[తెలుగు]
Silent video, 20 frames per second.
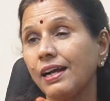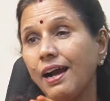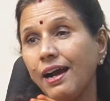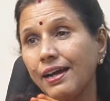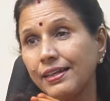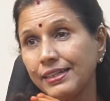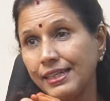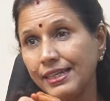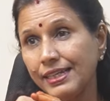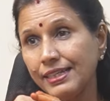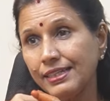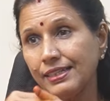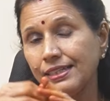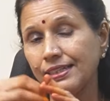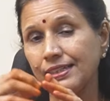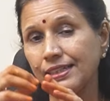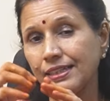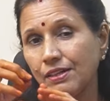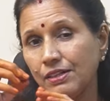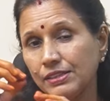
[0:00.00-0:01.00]
కానీ
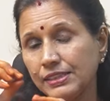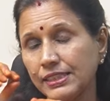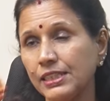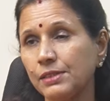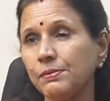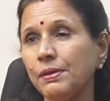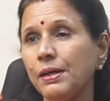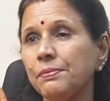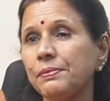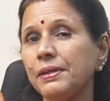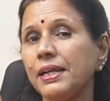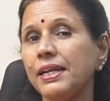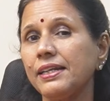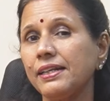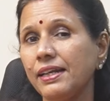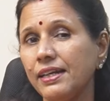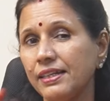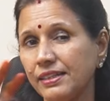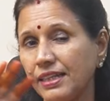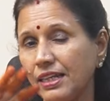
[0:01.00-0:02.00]
చంద్రబాబు నాయుడు
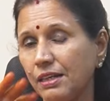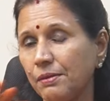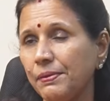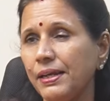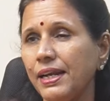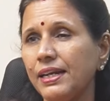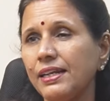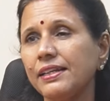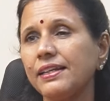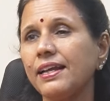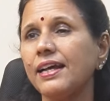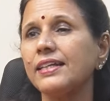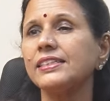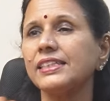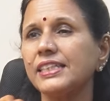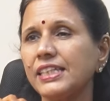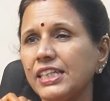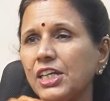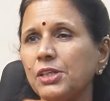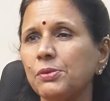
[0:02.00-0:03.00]
గారు నలభై ఏళ్ళ
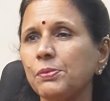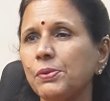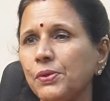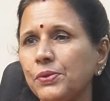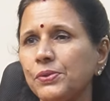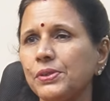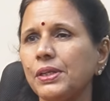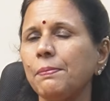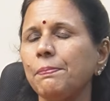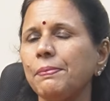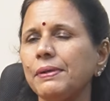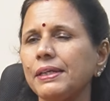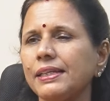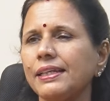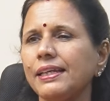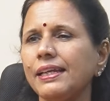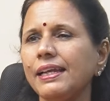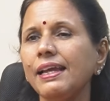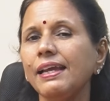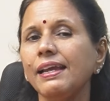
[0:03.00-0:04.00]
రాజకీయ అనుభవం
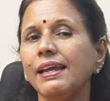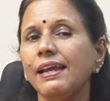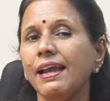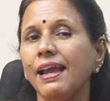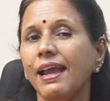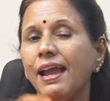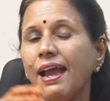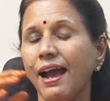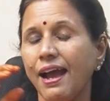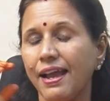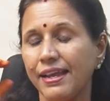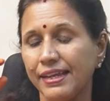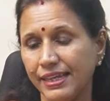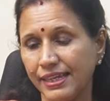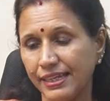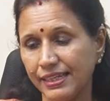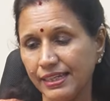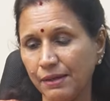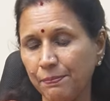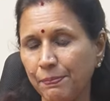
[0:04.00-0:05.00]
ఉన్నప్పటికీ
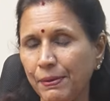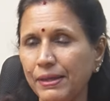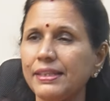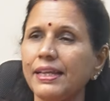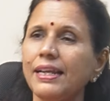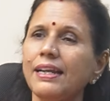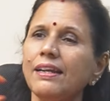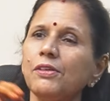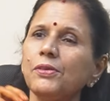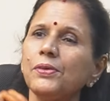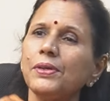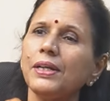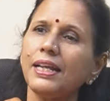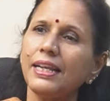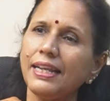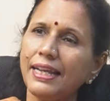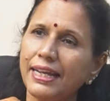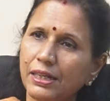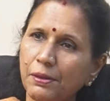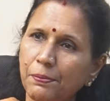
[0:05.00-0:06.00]
ఈయన పదేళ్లు కూడా
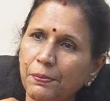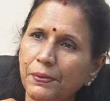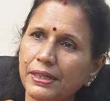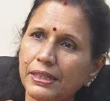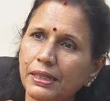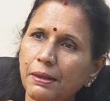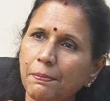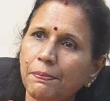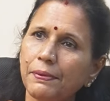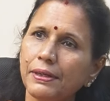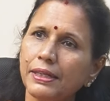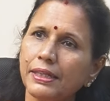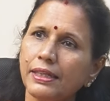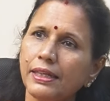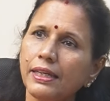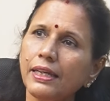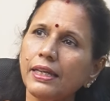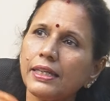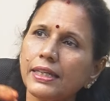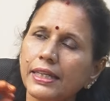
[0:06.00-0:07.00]

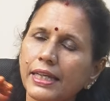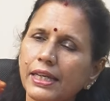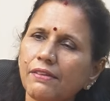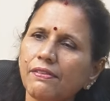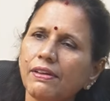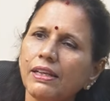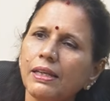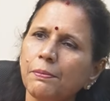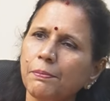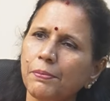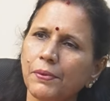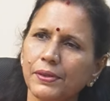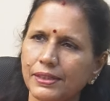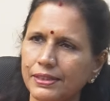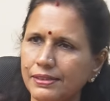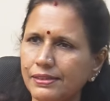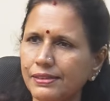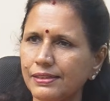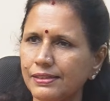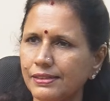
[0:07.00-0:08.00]
లేకపోయినప్పటికీ ఈక్వల్
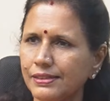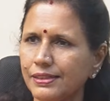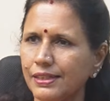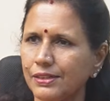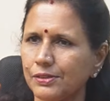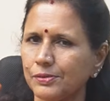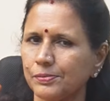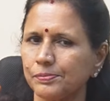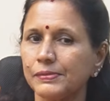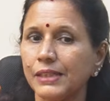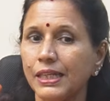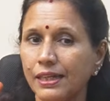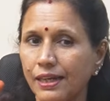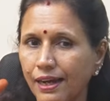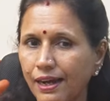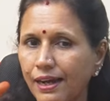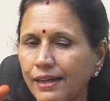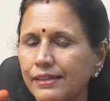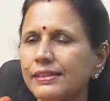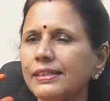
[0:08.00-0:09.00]
ఇంపార్టెన్స్ ఇచ్చారు
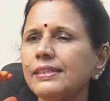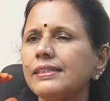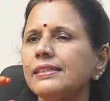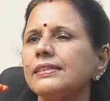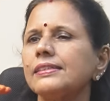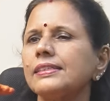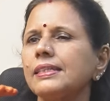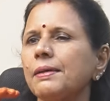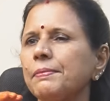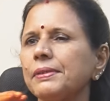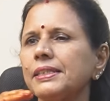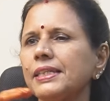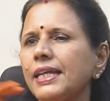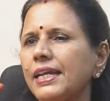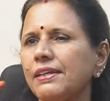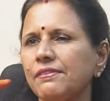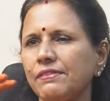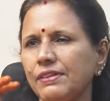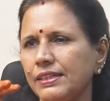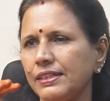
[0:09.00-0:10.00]
అది
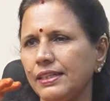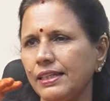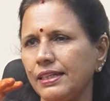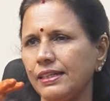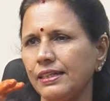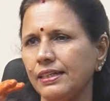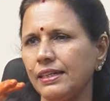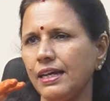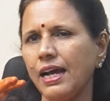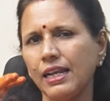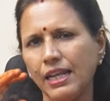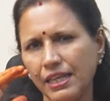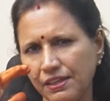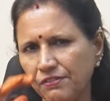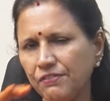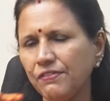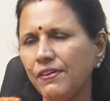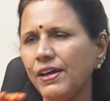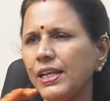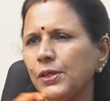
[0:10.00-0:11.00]
సమన్యాయం అంటే అలా
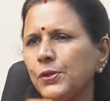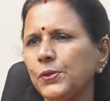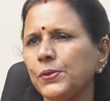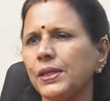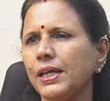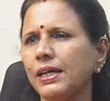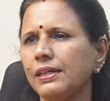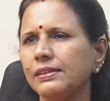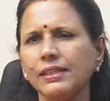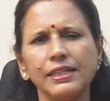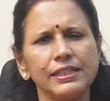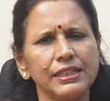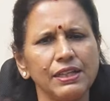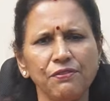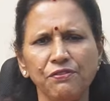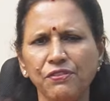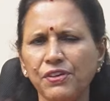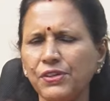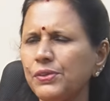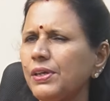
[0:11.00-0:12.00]
ఇవ్వాలి కూడా దాన్ని
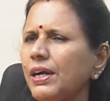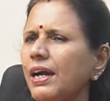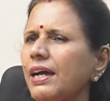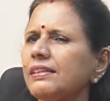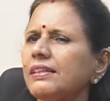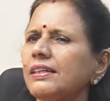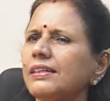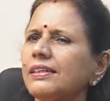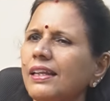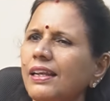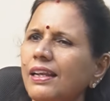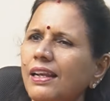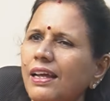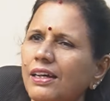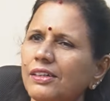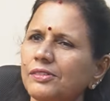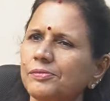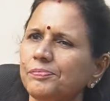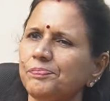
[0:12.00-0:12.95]
ఎవ్వరు కాదంటల్లా